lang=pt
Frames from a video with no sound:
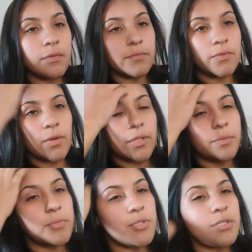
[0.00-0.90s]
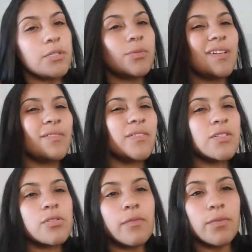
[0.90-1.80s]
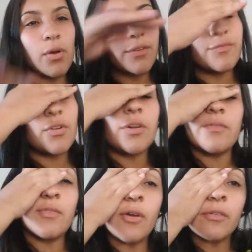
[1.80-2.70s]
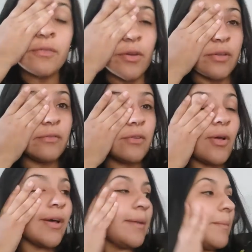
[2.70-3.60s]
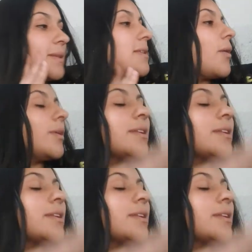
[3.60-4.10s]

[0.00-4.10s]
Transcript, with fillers: um vlog do meu dia. Eu tô gravando só vlog, vlog, vlog, vlog, vlog, mas é